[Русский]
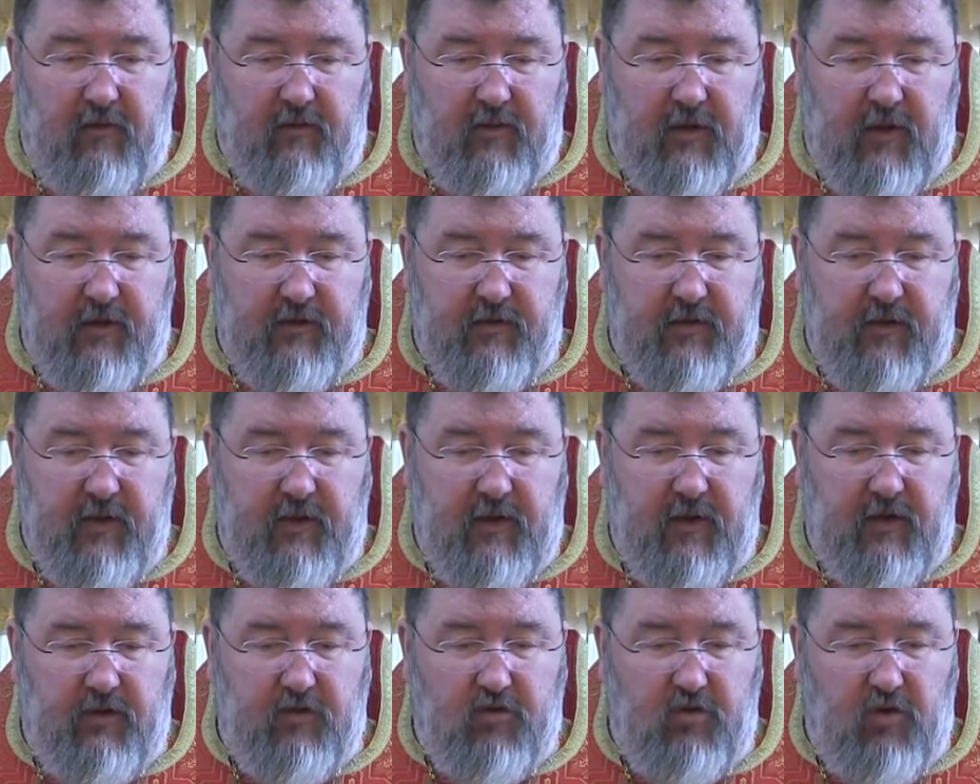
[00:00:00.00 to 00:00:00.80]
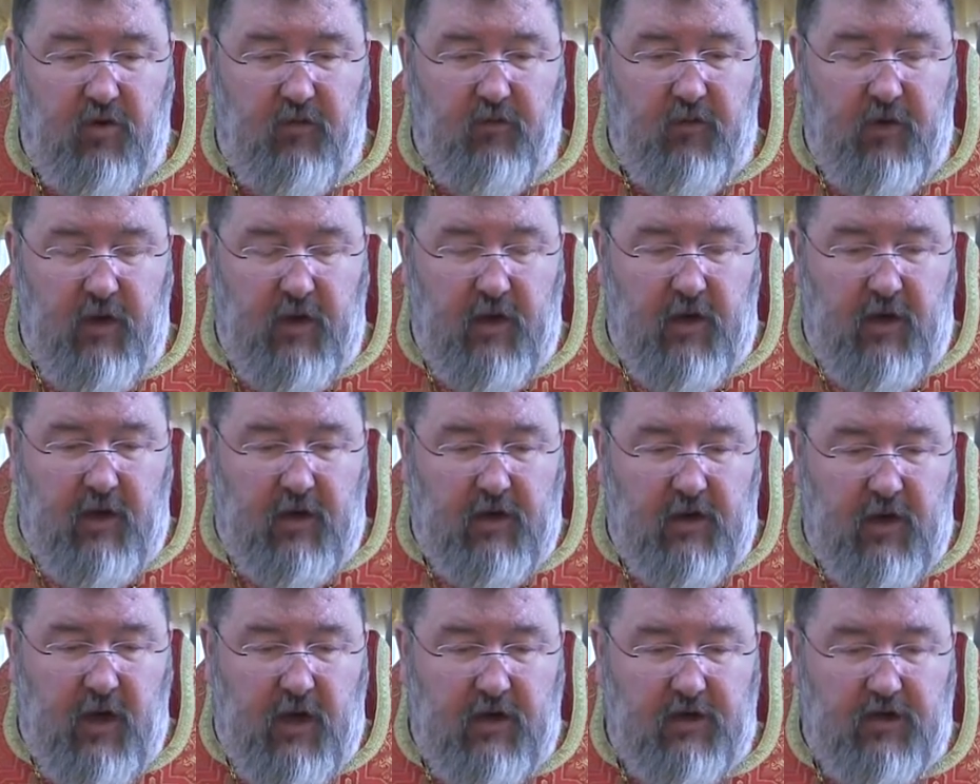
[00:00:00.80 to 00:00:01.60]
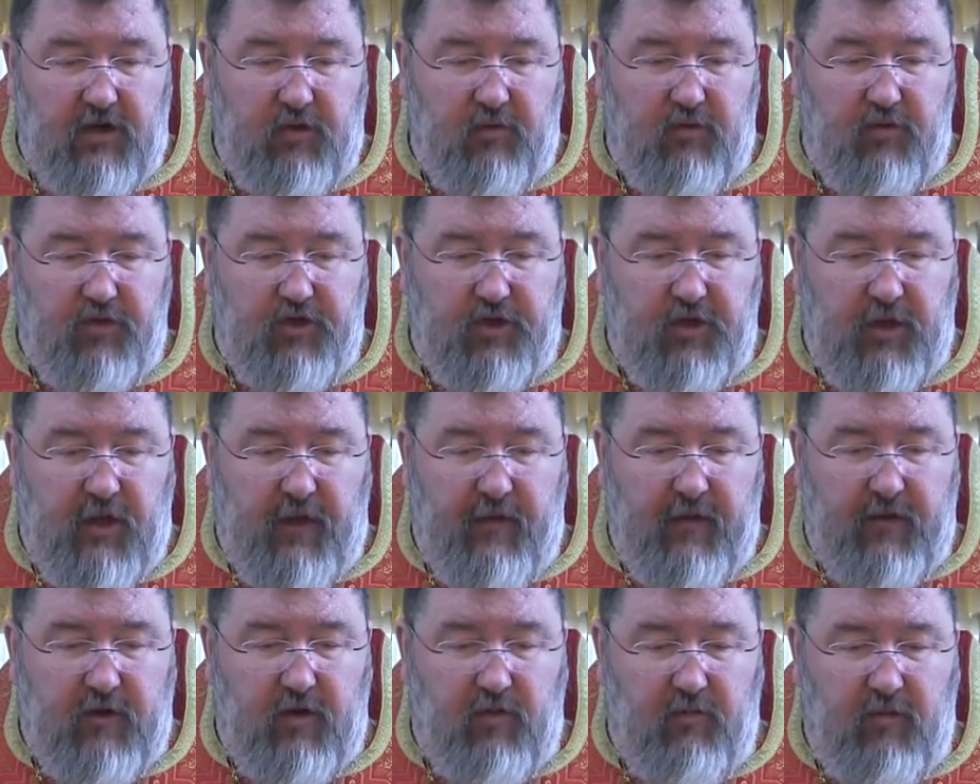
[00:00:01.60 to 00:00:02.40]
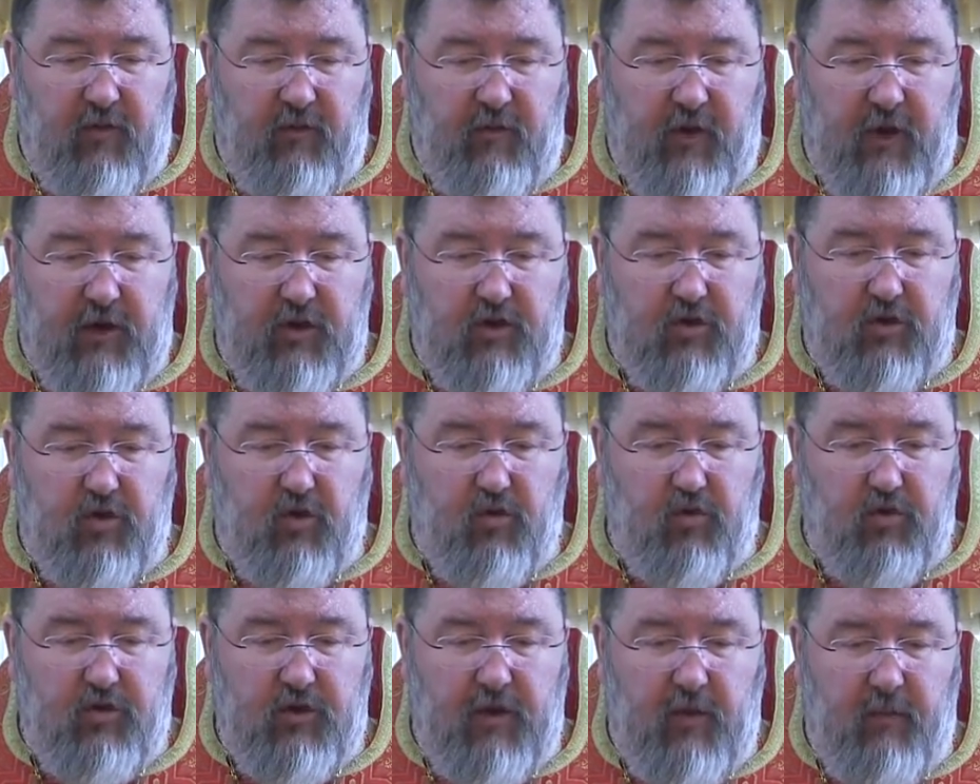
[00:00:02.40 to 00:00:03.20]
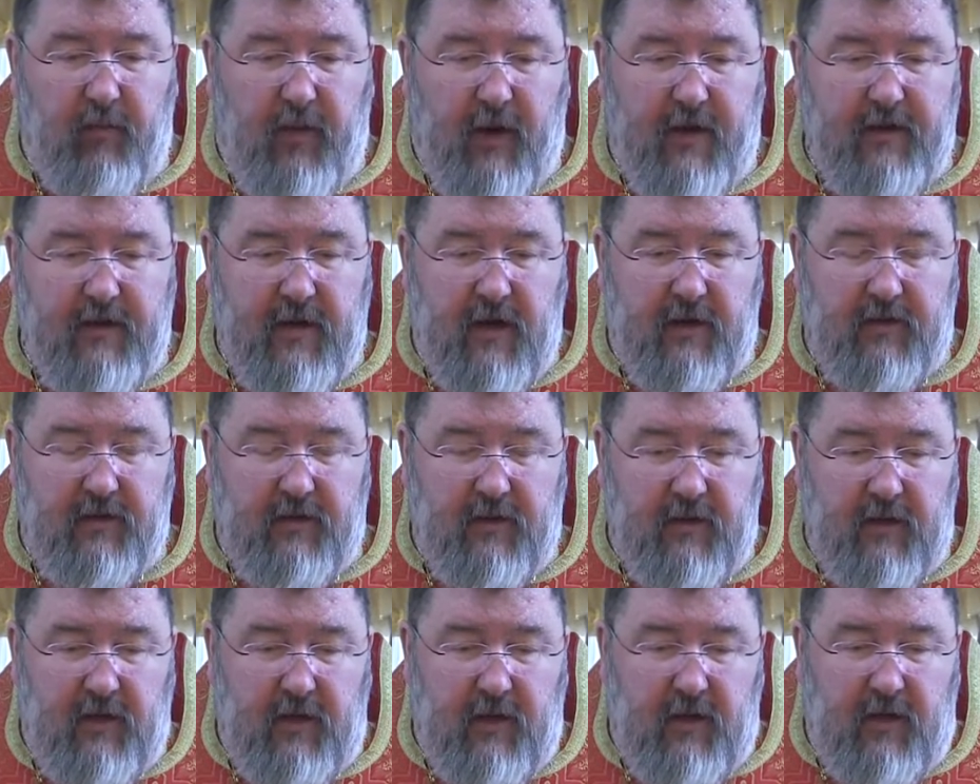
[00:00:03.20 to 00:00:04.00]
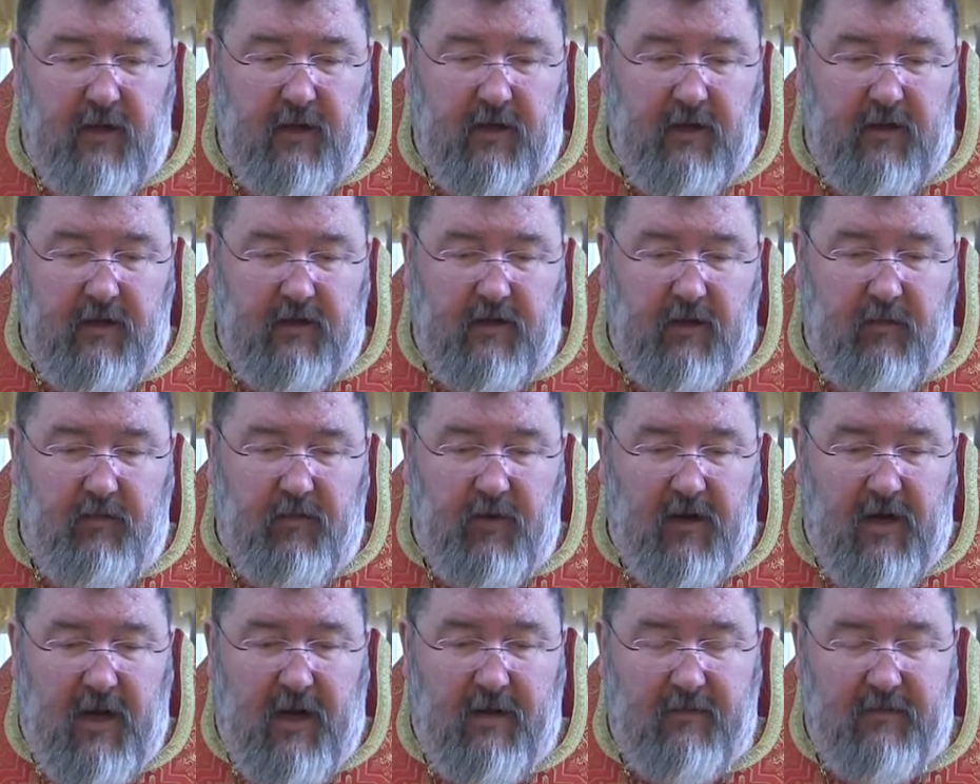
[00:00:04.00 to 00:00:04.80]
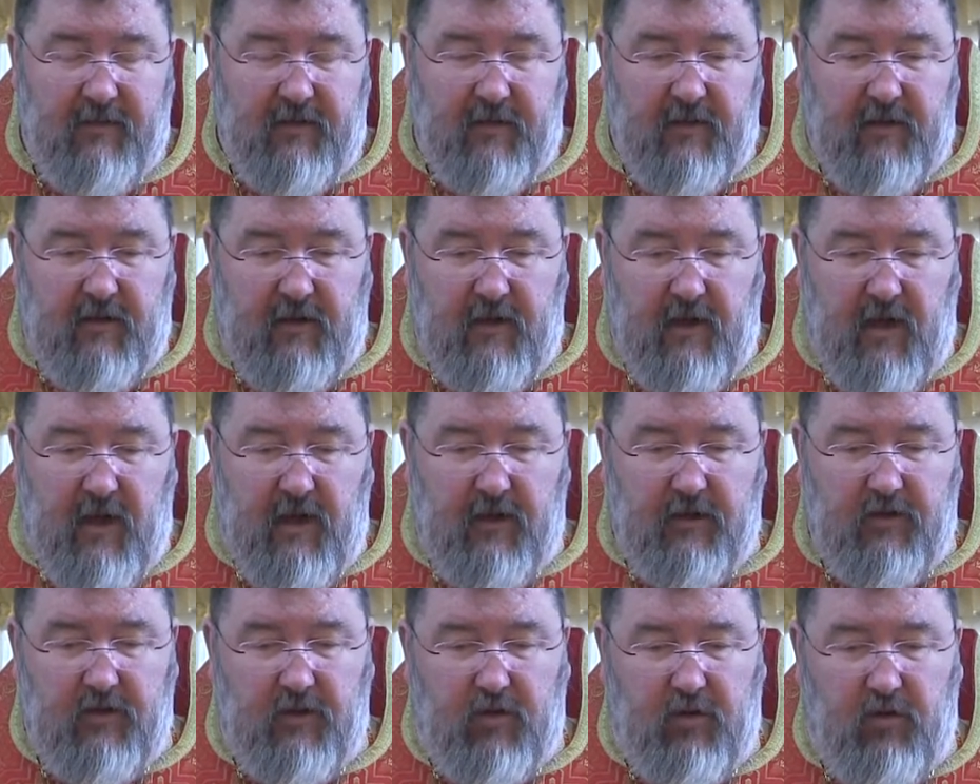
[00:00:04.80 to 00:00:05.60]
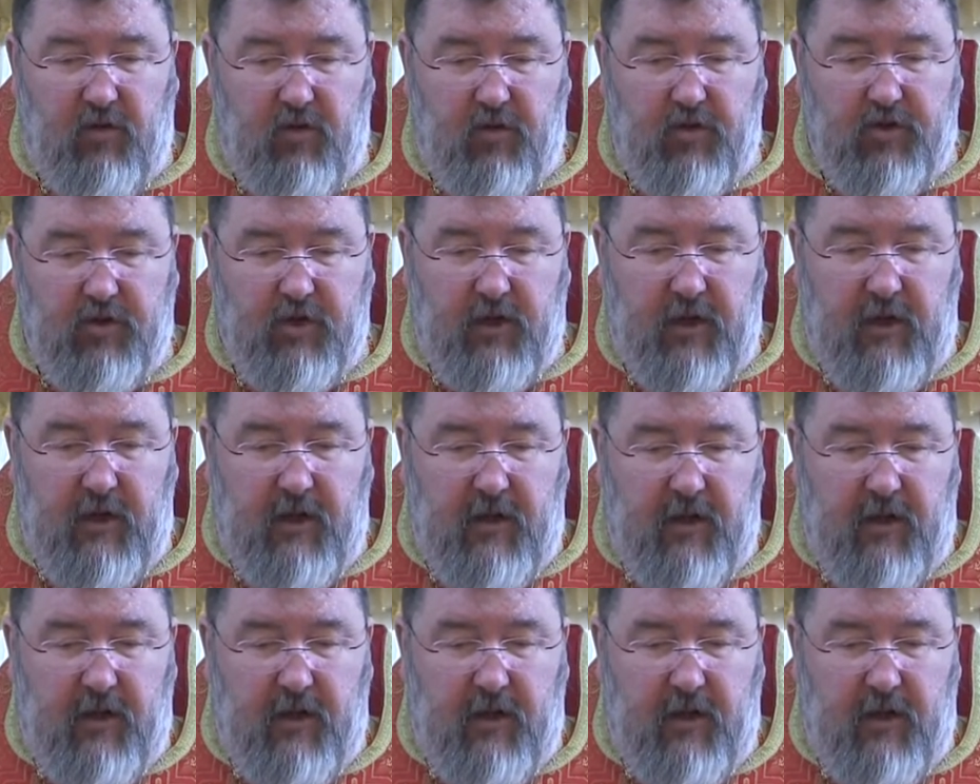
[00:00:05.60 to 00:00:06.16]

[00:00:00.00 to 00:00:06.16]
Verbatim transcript: В конце концов, Каждому человеку бывает трудно понять, где правда, а где ложь.